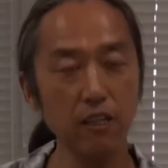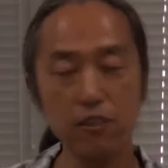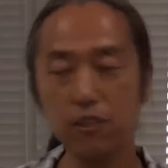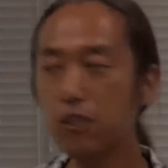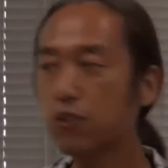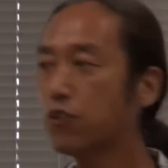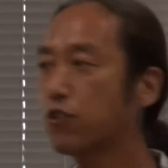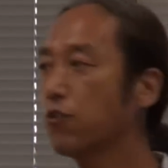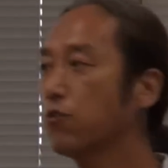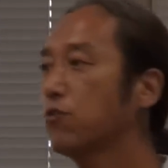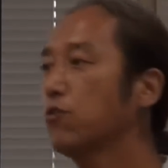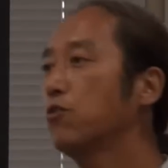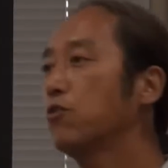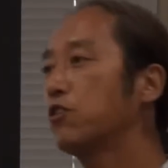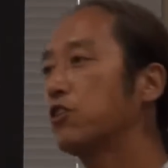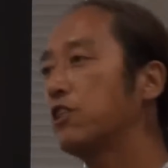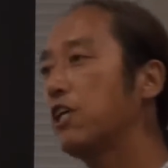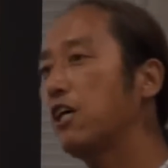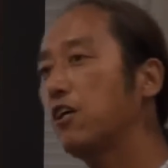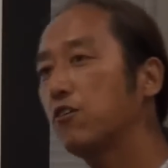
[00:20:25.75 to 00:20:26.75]
肉食
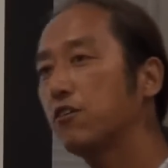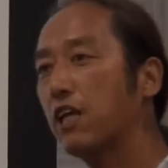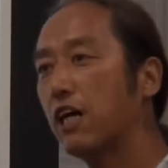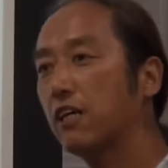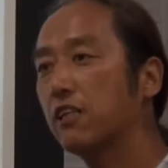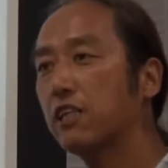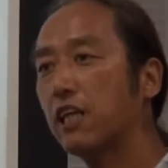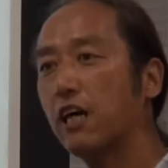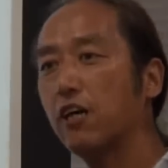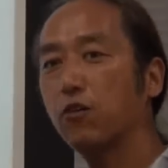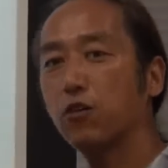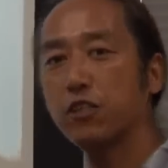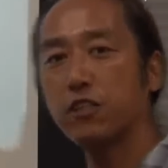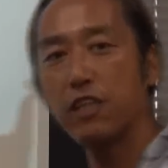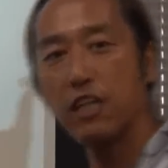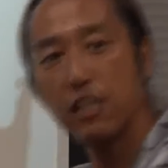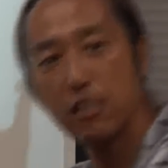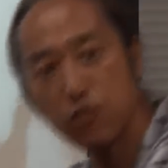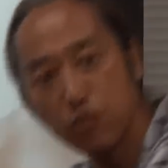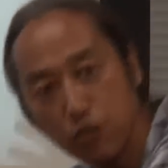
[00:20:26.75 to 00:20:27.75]
をしている団体を否
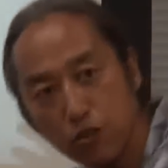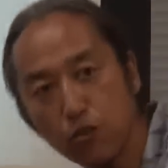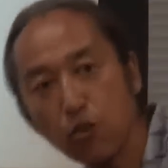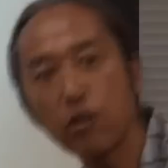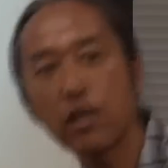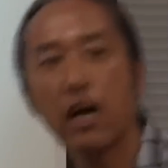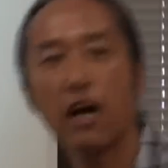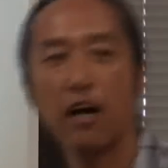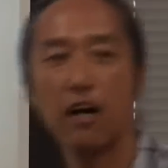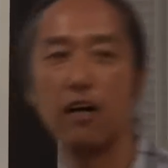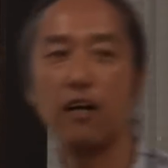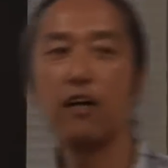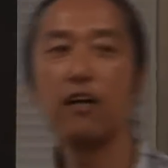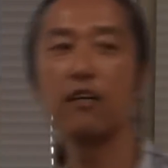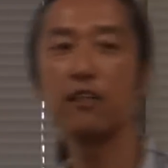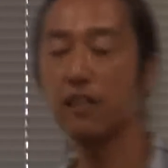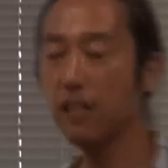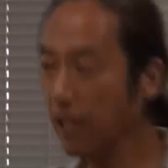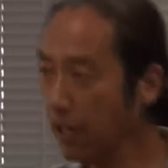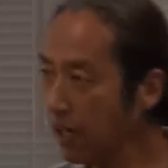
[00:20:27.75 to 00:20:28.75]
定するとか
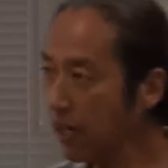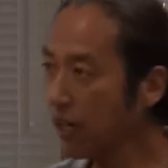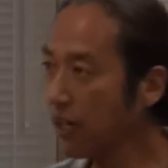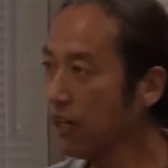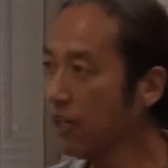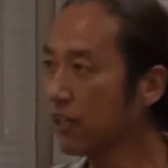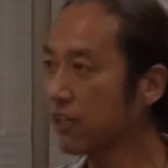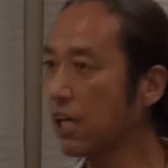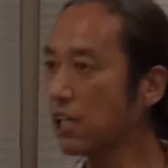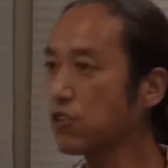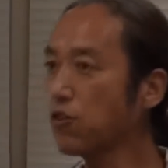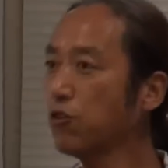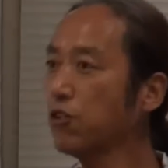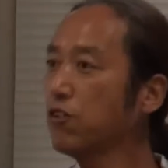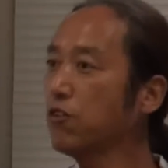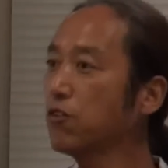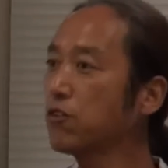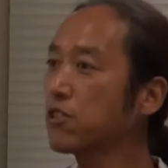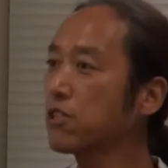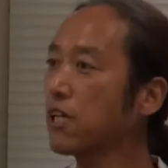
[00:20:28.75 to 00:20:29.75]
ね、
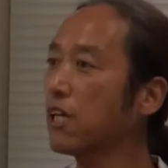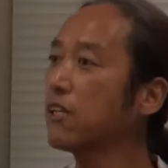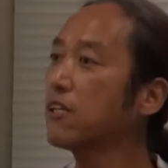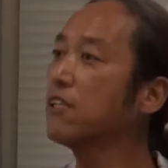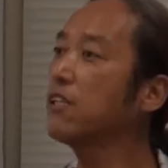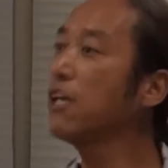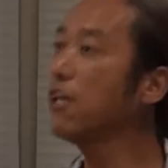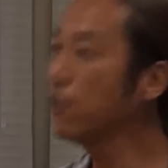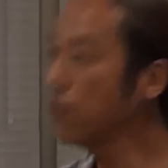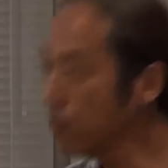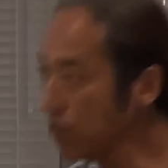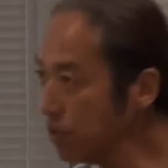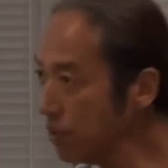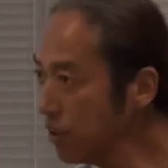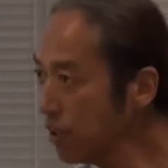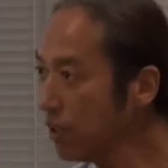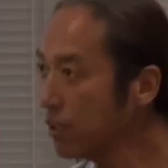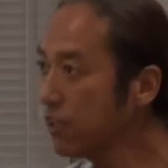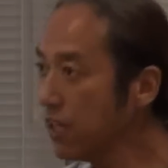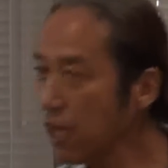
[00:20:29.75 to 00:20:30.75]
ガソリンを使っている、
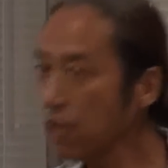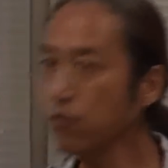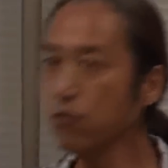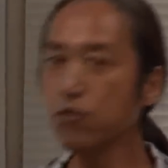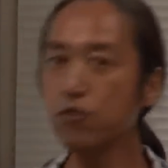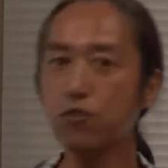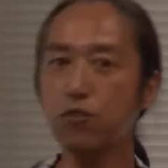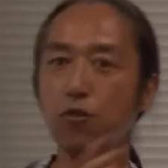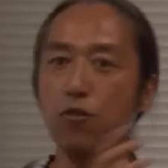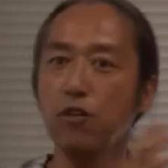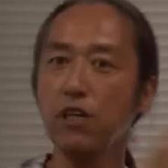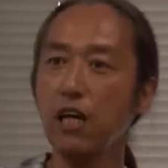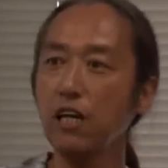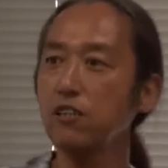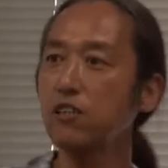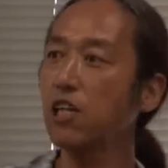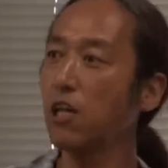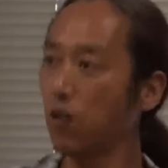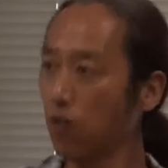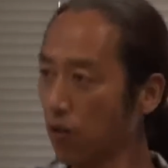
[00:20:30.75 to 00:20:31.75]
ね、運送
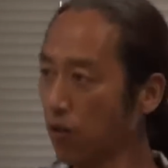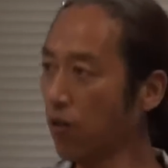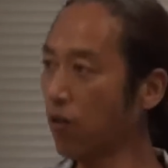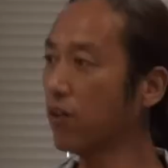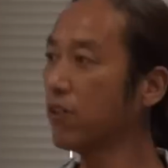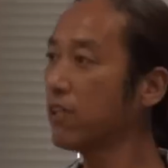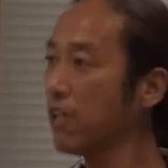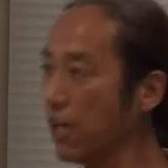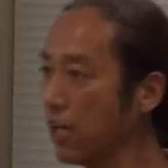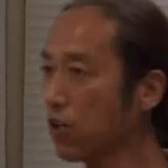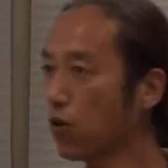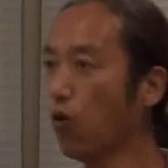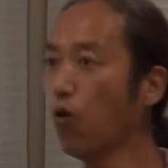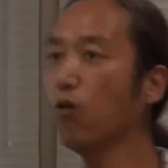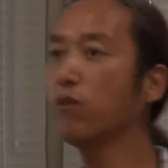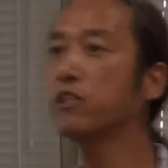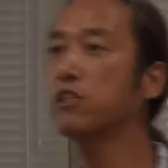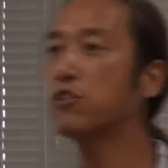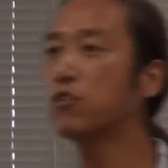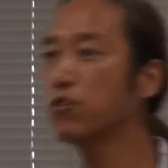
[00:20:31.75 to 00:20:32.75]
会社を、ね、
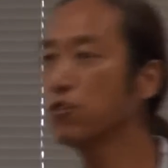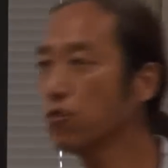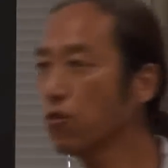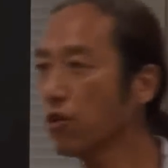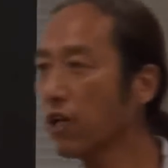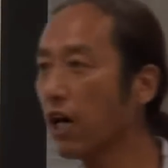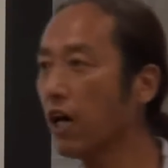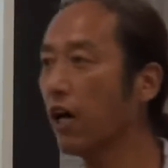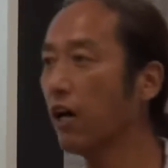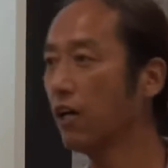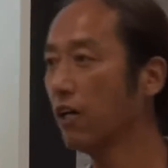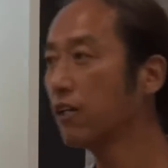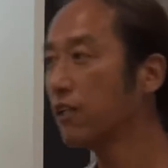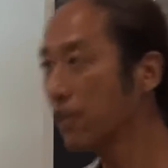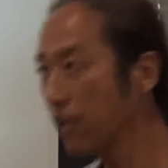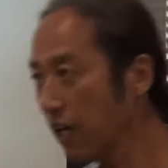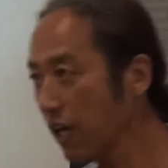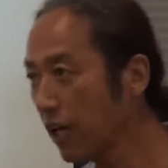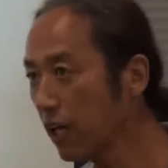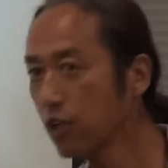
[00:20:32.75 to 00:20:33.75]
抗議するとか、
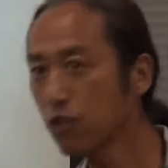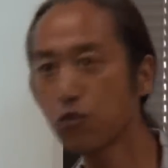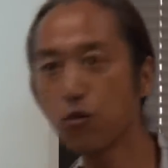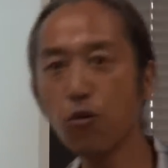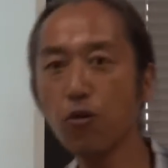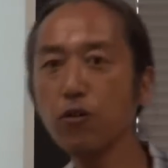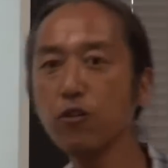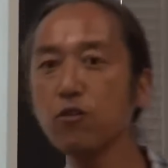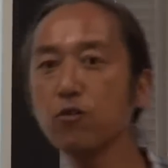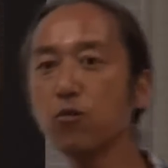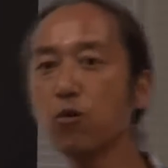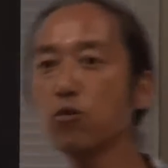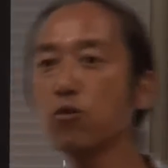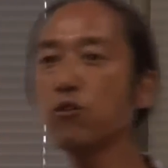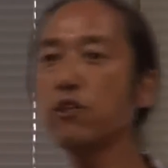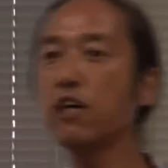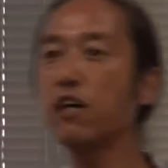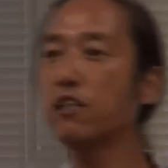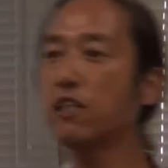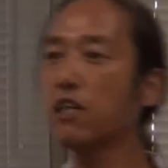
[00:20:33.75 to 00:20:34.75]
ね、そういうこ
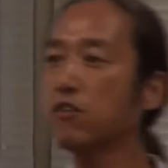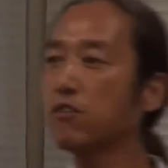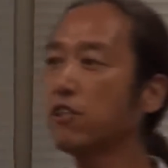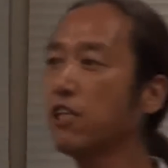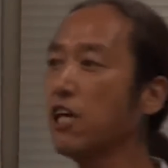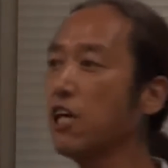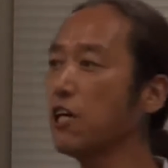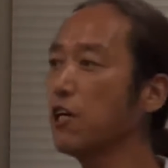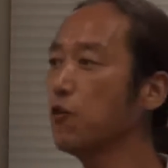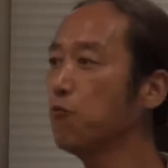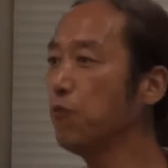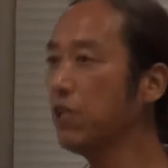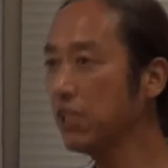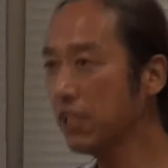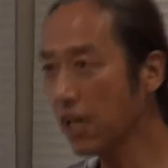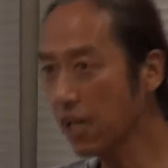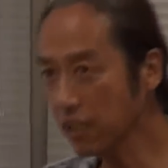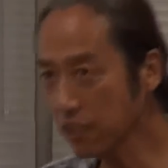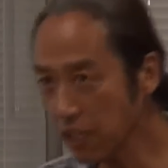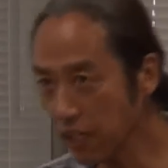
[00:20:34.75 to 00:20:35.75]
とではなくて
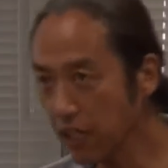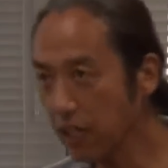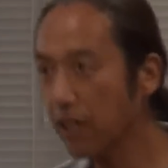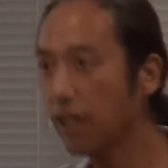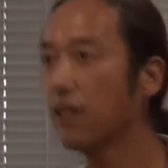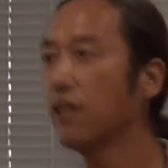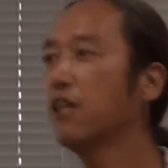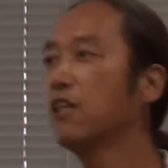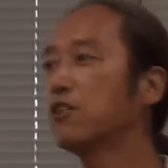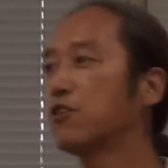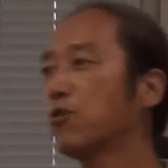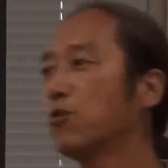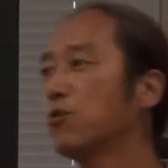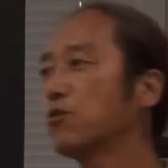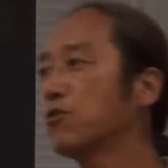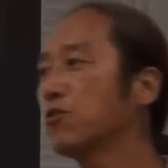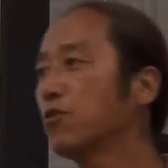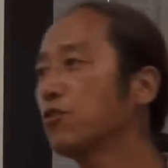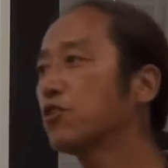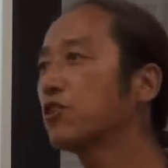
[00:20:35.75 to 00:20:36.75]
皆で
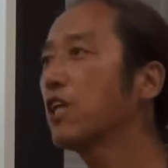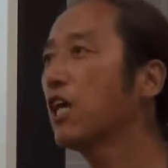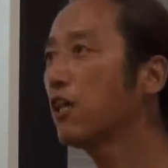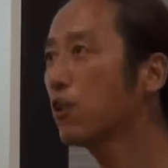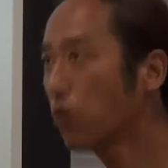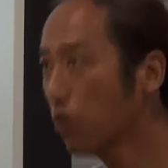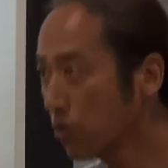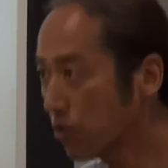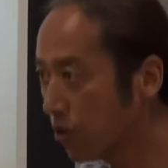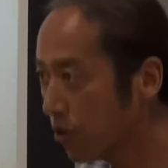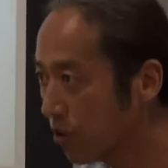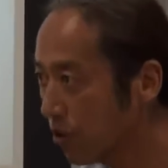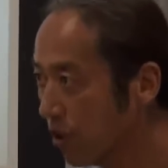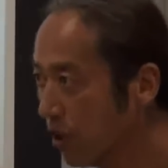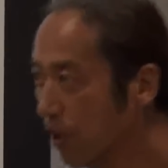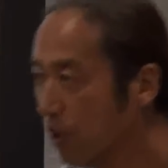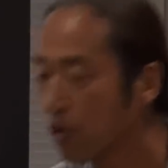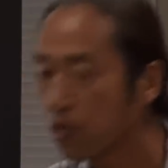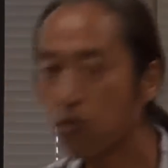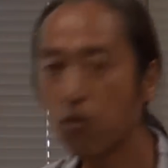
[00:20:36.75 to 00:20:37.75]
想像していこうという
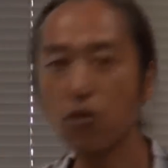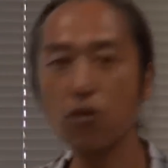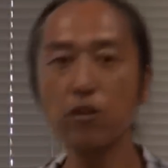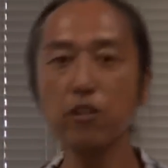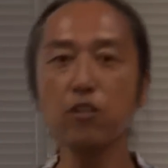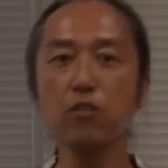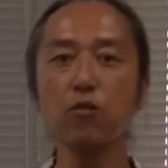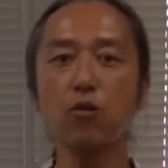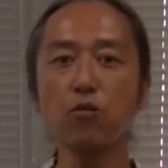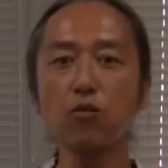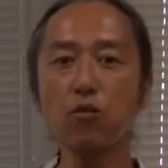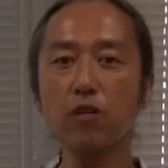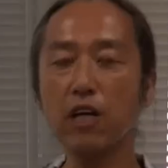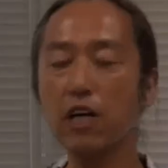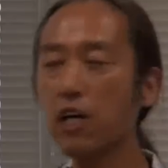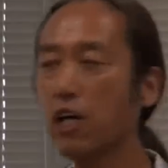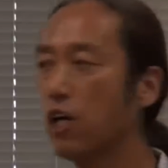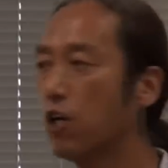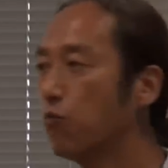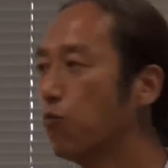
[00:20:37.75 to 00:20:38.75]
こういうこと
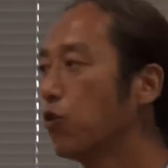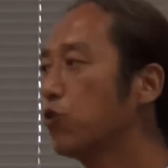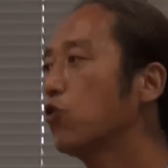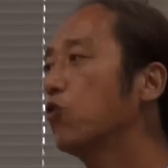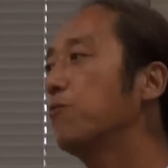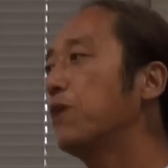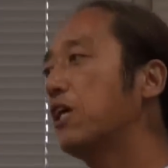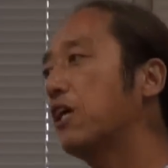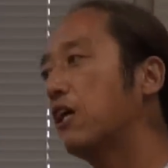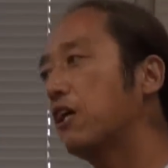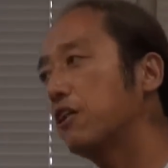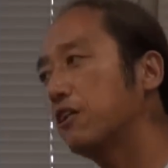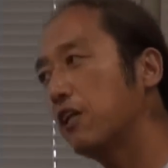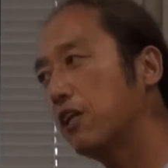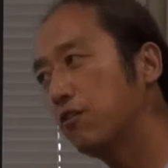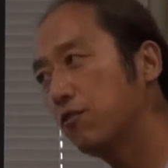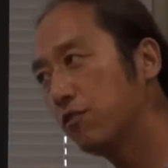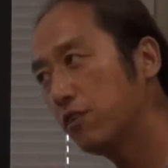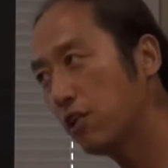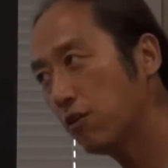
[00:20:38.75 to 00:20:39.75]
が求められ
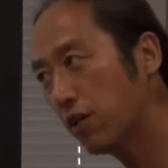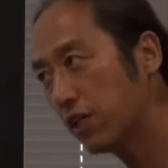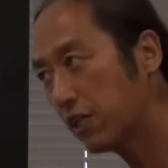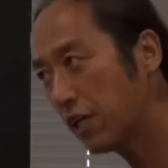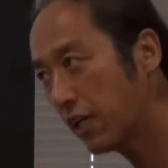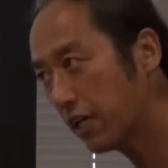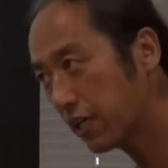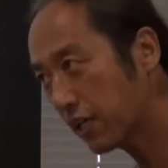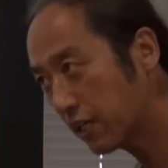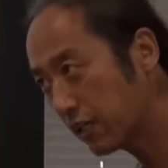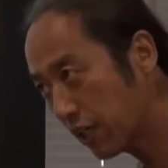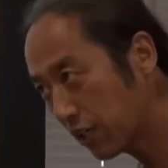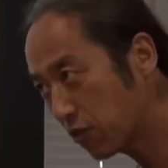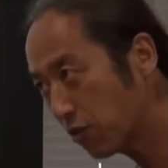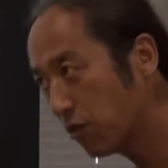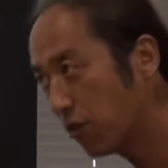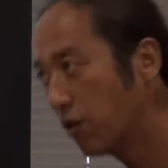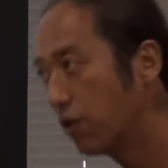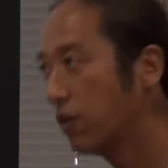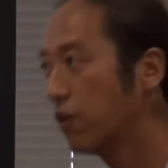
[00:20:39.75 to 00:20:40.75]
ているんではないかな
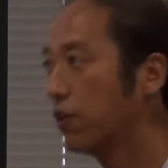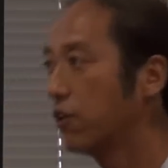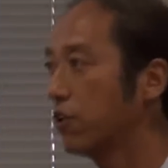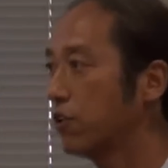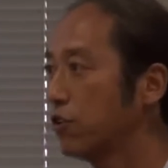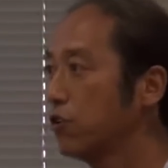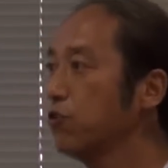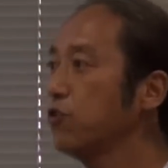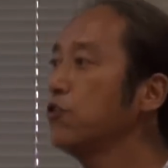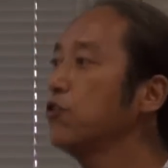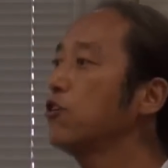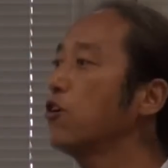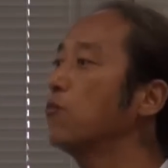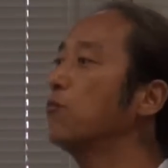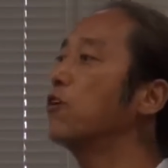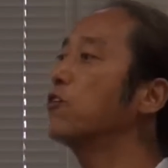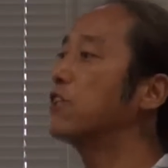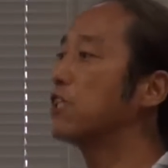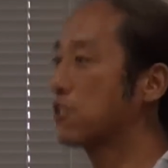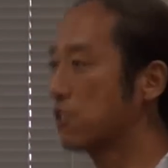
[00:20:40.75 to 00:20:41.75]
というふうに
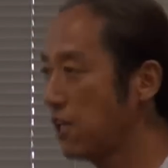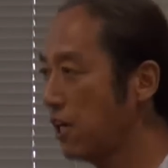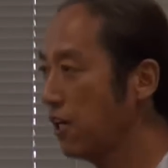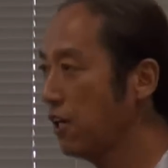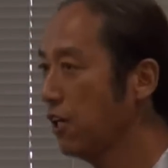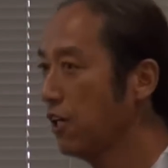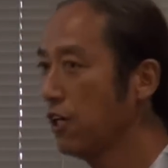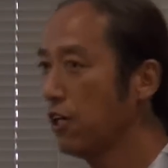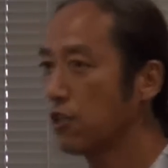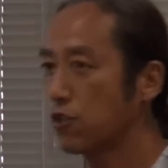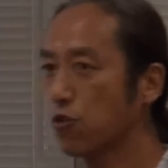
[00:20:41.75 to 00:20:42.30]
思うんですね。